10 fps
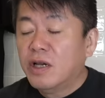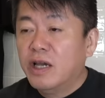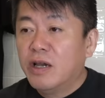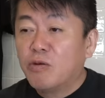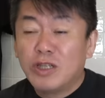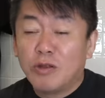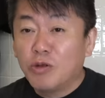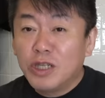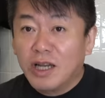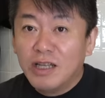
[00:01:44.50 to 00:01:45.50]
えー、こちら
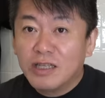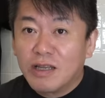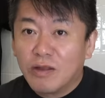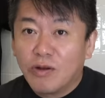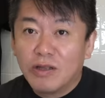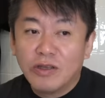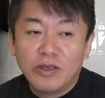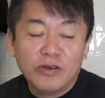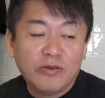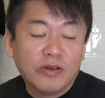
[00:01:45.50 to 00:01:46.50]
どっちがいいですかとかっ
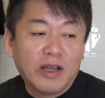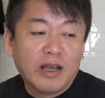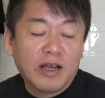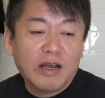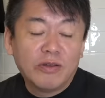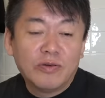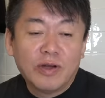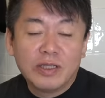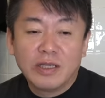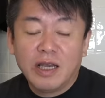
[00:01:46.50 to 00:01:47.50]
ていうふうなあ
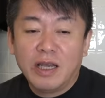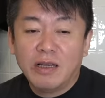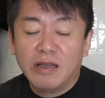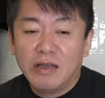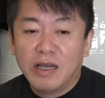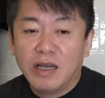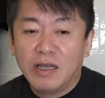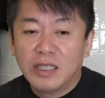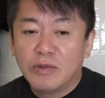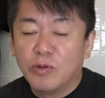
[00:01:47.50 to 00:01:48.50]
の発言、
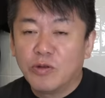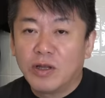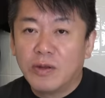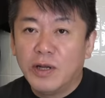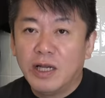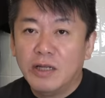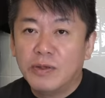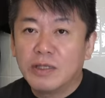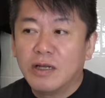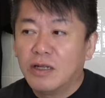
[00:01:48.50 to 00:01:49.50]
えー、質問とかたまにあり
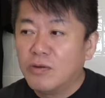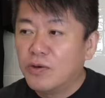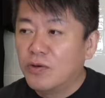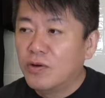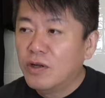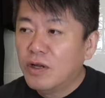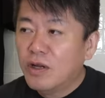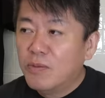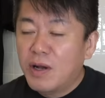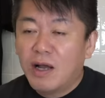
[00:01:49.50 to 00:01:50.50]
ますけれども、
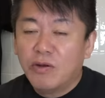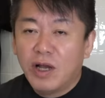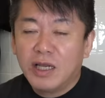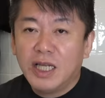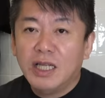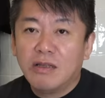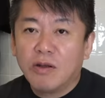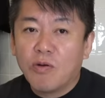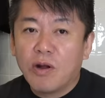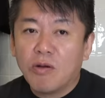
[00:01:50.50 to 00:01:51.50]
まあ、あのはっきり
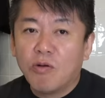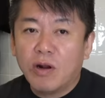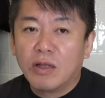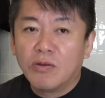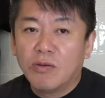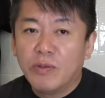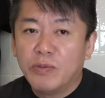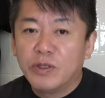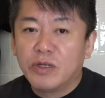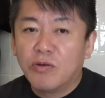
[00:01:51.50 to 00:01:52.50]
言ってコカ・コーラと
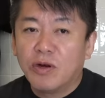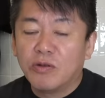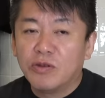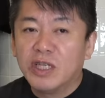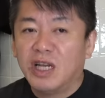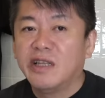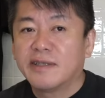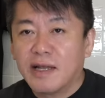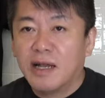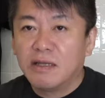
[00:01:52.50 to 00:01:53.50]
ペプシコーラどっちがいい
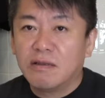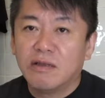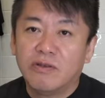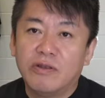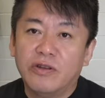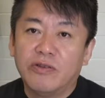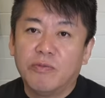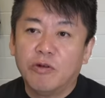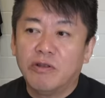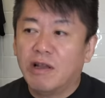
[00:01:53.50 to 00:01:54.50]
ですかって言ってるよう
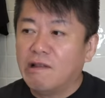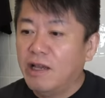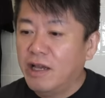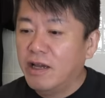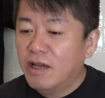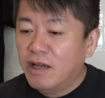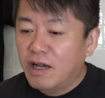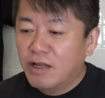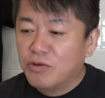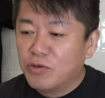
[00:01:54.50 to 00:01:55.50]
なもんなんで、
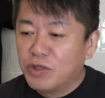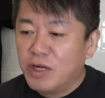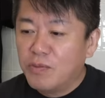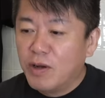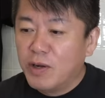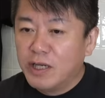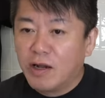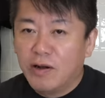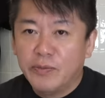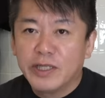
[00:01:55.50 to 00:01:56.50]
あのどちらもあまり
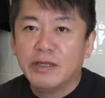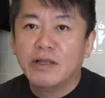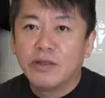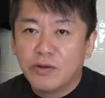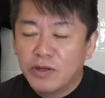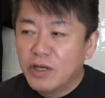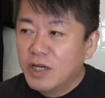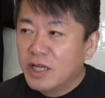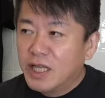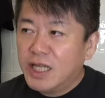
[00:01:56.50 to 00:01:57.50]
変わりませんねと。
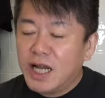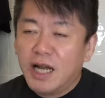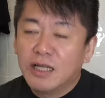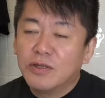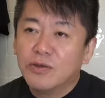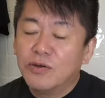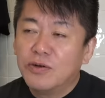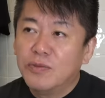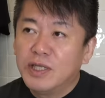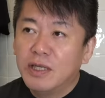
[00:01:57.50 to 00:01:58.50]
ただそ
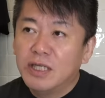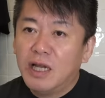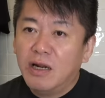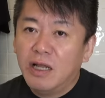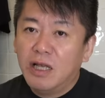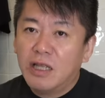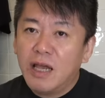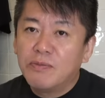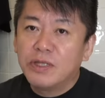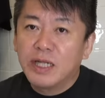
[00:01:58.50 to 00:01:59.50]
のメッセンジャー アールエヌエー
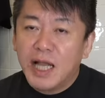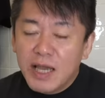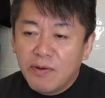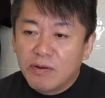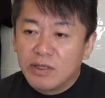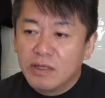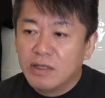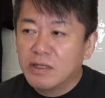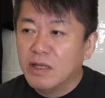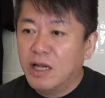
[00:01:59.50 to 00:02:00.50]
タイプじゃないワクチン
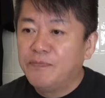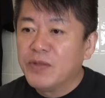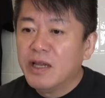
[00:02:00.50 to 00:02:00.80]
ですね、